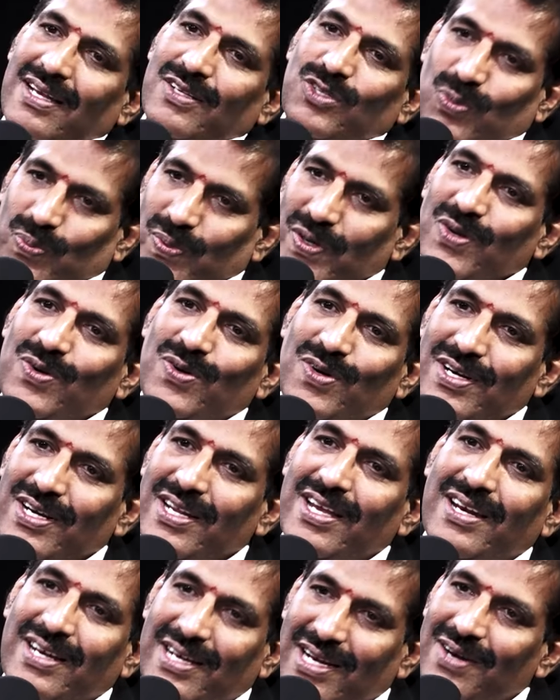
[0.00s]
నీకు
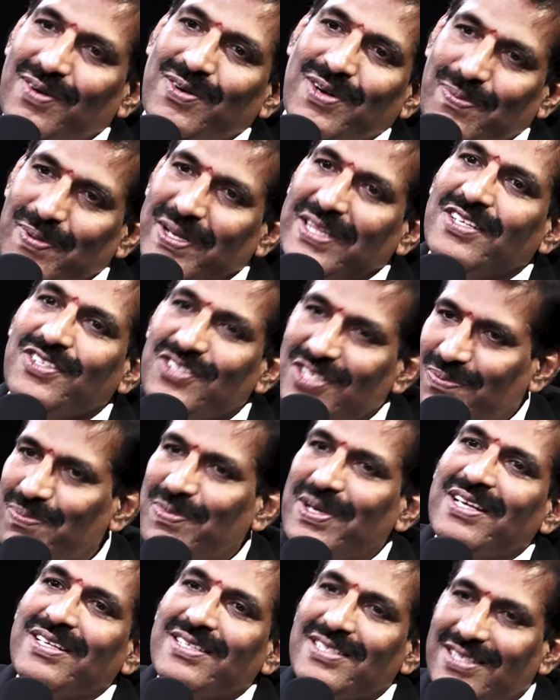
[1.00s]
సుప్రీంకోర్టుని వెనకాల ఉండి ప్రతిష్ట స్టెప్
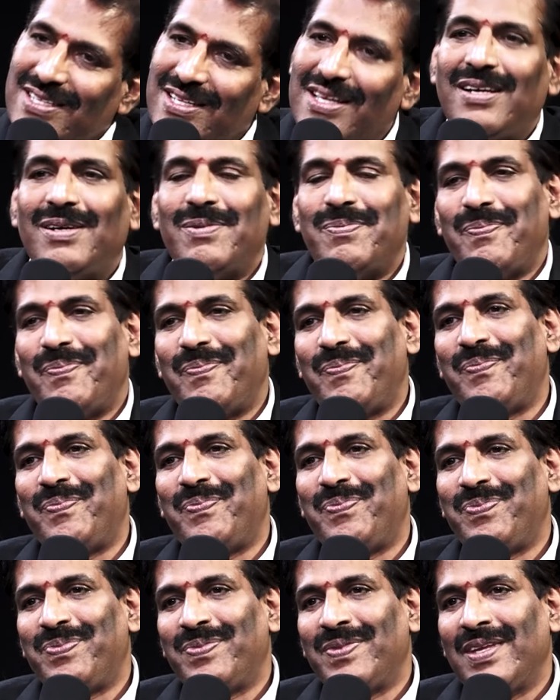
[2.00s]
వేయిస్తుందా
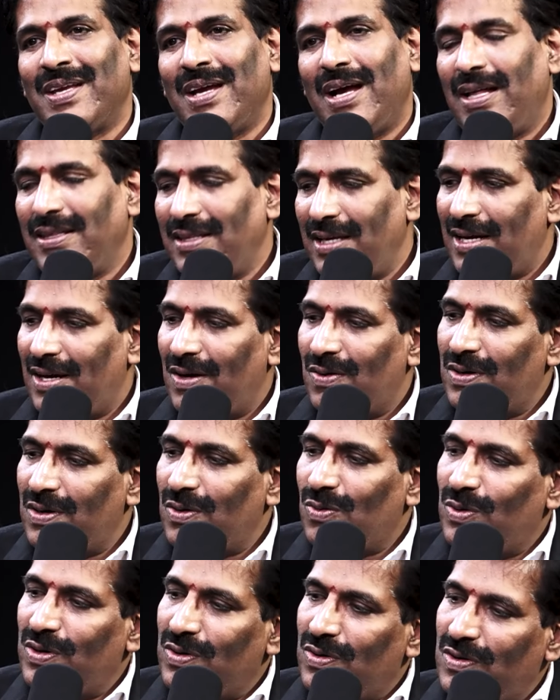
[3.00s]
అంతేకాకుండా
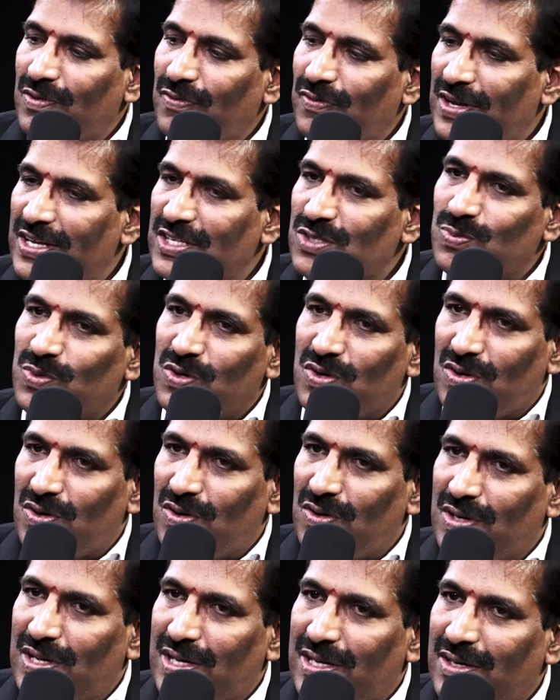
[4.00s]
కొన్ని కొన్ని
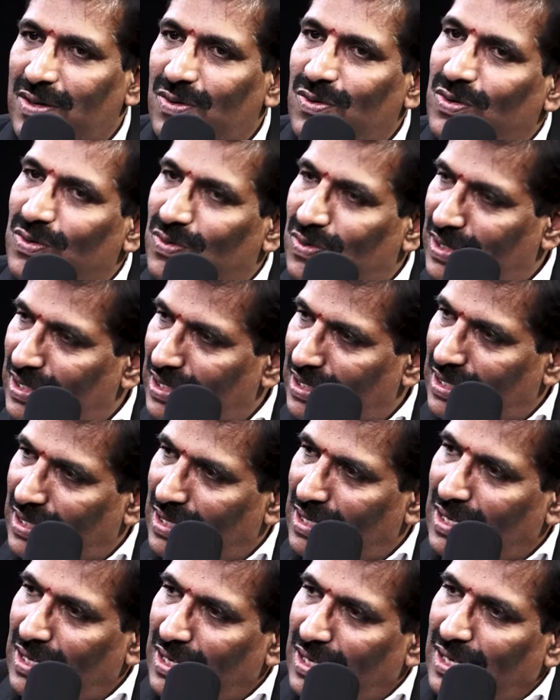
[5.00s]
ఫేస్బుక్లో కానీ కొన్ని కొన్ని
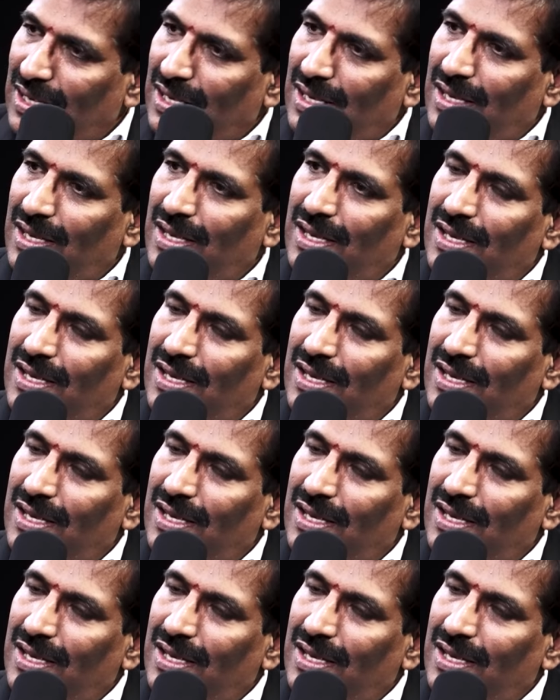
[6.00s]
ఈ